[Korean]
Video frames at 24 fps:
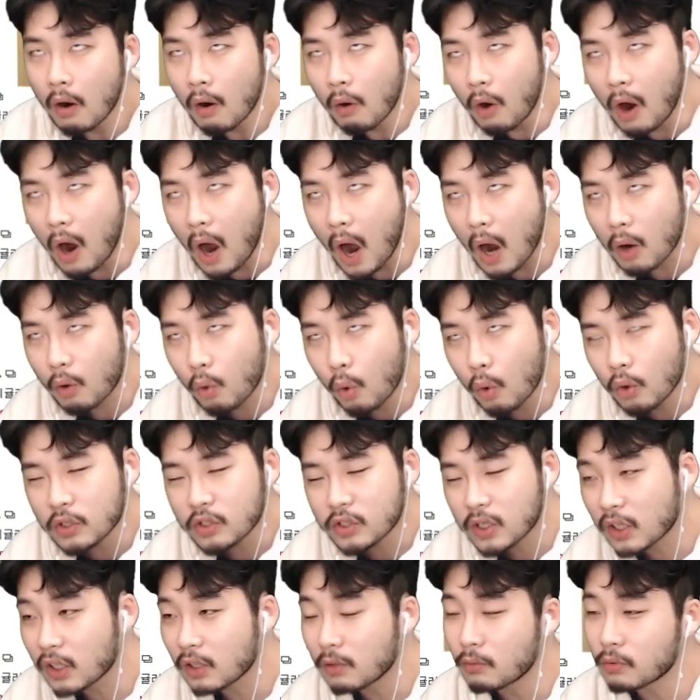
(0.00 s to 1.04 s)
와
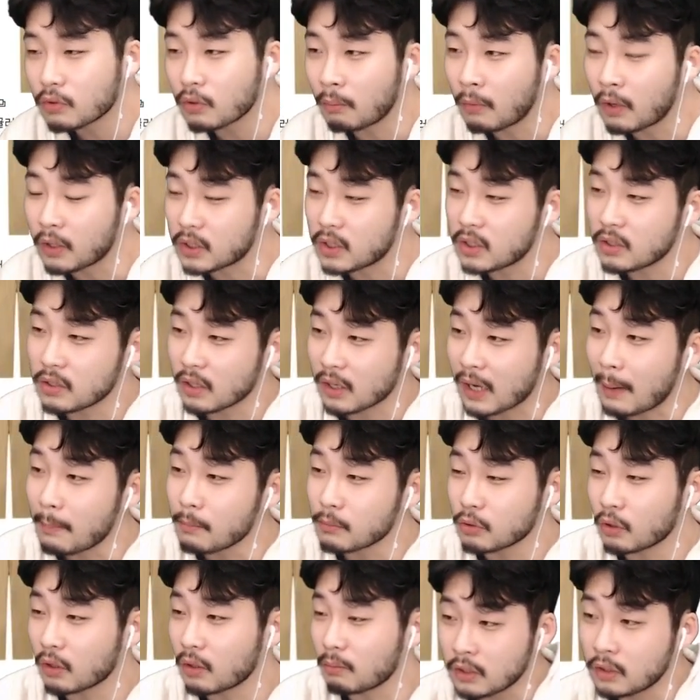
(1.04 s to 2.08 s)
공책 이러면서 막 진짜
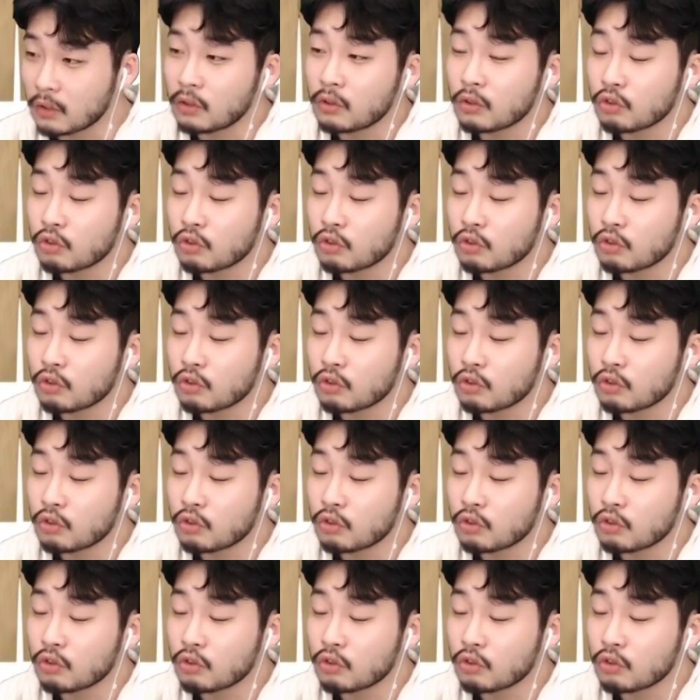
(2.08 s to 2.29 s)
감성이